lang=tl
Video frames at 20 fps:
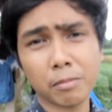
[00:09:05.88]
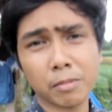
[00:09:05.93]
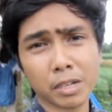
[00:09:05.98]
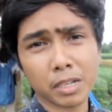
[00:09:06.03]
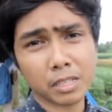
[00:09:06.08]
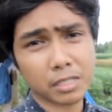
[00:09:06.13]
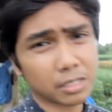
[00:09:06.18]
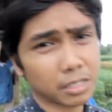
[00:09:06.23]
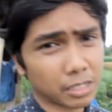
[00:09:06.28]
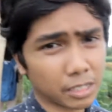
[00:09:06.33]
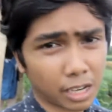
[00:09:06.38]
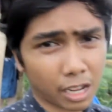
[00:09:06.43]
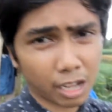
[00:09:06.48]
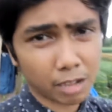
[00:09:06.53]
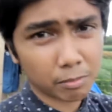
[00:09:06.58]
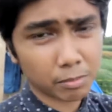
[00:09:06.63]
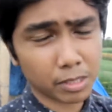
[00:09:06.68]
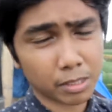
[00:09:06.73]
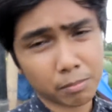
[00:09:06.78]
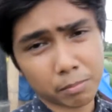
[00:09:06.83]
mag-start na
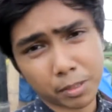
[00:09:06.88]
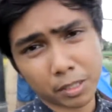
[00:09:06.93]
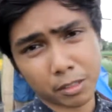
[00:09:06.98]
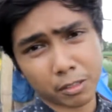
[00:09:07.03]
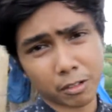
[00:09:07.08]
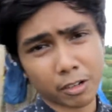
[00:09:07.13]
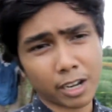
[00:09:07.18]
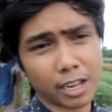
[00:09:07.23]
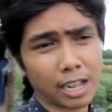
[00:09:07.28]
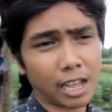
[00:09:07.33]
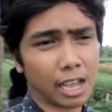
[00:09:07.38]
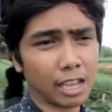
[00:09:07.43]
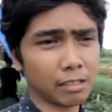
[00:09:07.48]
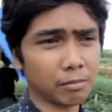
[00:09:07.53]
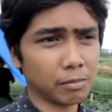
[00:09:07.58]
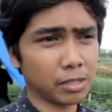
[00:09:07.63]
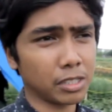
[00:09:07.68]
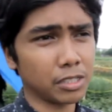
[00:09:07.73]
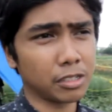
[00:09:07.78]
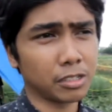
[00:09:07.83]
kami ng Victoria
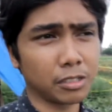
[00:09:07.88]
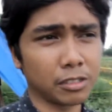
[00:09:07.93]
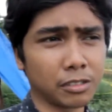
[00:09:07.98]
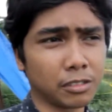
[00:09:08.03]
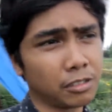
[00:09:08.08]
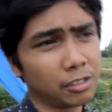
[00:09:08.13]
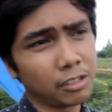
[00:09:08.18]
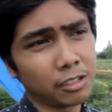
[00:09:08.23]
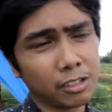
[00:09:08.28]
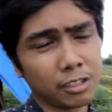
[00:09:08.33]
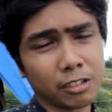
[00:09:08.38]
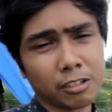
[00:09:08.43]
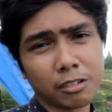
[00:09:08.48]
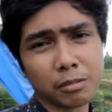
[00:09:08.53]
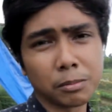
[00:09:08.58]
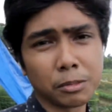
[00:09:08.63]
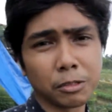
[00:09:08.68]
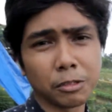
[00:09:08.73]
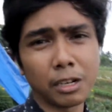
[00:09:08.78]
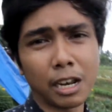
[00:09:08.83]
kahit medyo
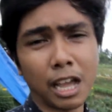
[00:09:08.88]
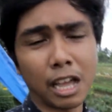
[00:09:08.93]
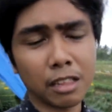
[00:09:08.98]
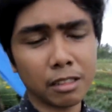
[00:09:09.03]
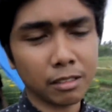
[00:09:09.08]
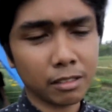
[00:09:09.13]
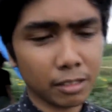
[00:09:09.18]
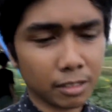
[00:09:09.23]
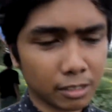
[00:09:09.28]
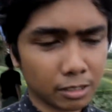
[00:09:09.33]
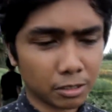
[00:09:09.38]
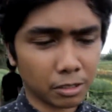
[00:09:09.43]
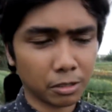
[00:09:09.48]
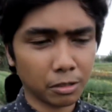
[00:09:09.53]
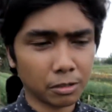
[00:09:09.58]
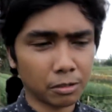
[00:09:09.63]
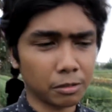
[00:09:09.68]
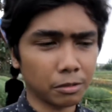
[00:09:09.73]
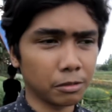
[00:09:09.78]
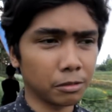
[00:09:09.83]
umuulan.
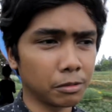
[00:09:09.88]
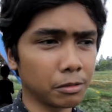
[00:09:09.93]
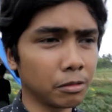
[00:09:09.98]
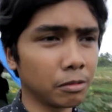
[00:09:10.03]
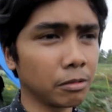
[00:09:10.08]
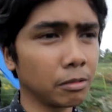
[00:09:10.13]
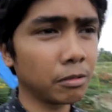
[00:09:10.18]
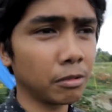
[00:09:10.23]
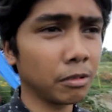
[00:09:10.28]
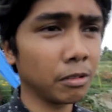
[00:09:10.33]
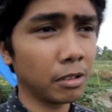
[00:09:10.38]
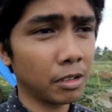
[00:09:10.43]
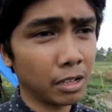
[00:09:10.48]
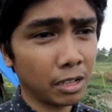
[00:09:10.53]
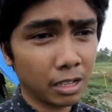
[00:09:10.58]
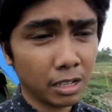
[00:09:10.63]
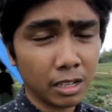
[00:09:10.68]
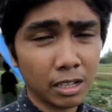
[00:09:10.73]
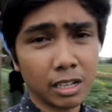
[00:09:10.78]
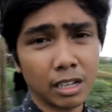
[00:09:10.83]
So,
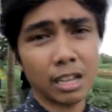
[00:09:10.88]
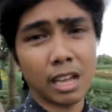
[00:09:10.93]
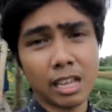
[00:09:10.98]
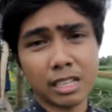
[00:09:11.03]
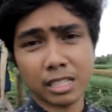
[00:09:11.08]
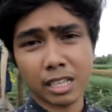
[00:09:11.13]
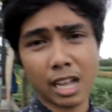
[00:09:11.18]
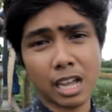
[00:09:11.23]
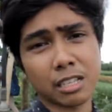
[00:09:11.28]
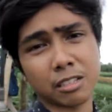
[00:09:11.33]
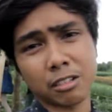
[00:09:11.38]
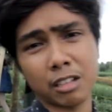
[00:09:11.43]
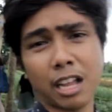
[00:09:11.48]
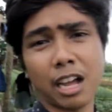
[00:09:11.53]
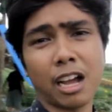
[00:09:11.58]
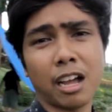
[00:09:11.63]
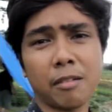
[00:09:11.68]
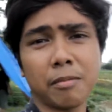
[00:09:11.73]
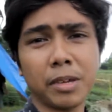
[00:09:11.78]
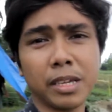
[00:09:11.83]
asikaso
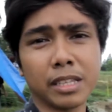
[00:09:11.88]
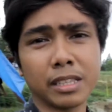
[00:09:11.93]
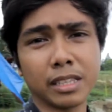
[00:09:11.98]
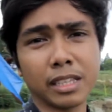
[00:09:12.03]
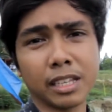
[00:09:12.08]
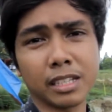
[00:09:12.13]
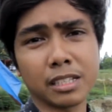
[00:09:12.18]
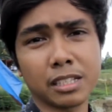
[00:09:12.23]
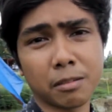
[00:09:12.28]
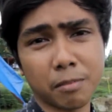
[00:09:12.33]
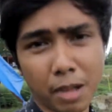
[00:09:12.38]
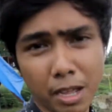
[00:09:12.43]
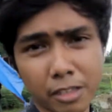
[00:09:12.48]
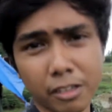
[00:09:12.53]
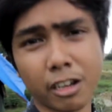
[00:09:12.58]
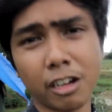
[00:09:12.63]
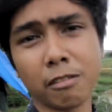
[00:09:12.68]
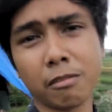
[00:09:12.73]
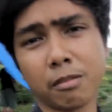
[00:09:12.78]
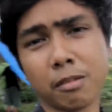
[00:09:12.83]
lang kami and then
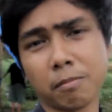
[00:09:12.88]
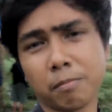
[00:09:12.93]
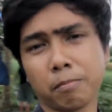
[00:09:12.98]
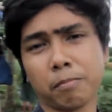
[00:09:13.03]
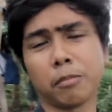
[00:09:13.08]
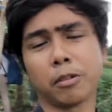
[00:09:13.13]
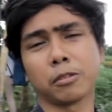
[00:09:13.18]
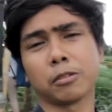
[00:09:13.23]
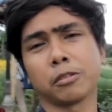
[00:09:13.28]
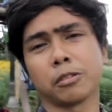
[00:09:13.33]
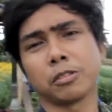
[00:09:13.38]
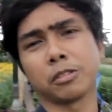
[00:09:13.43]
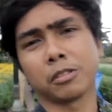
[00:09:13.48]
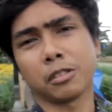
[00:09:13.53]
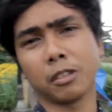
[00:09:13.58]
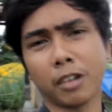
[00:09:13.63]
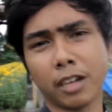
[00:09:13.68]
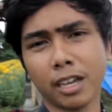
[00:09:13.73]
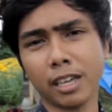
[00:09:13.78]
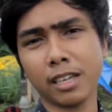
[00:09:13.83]
samahan nyo kami
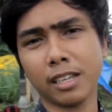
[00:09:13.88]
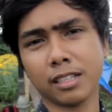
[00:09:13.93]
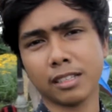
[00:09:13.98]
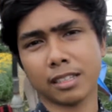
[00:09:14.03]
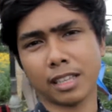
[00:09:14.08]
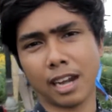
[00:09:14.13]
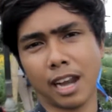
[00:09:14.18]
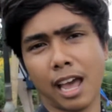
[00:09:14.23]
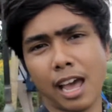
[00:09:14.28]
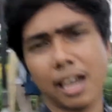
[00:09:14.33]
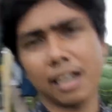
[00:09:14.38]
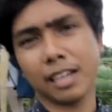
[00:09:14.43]
mag-photoshoot, okay? Tara!